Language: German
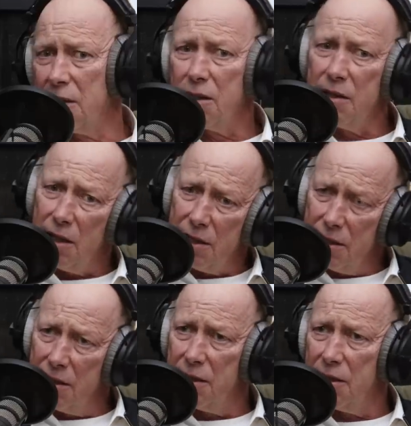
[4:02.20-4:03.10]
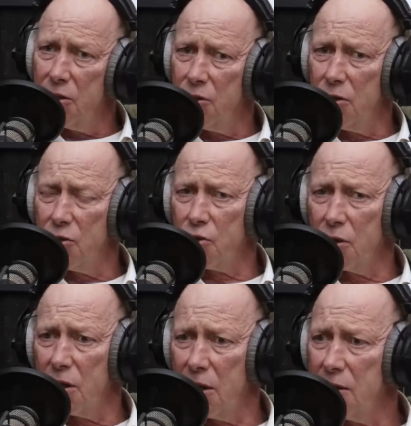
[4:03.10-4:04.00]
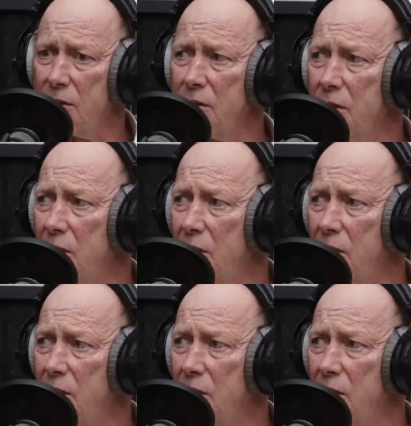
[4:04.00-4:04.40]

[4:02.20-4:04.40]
in der Nähe der holländischen Grenze